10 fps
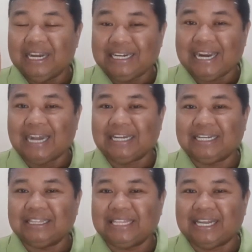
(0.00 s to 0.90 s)
dengan
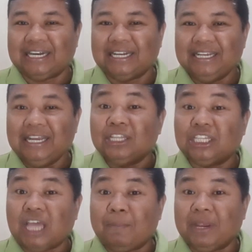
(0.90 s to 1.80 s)
detail
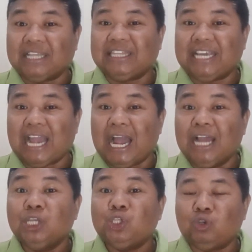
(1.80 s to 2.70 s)
tetapi
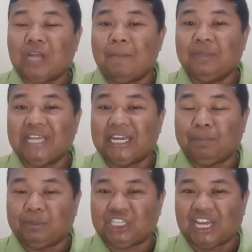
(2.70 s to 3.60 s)
ketika sudah menjadi
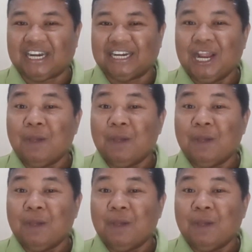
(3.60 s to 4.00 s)
besar,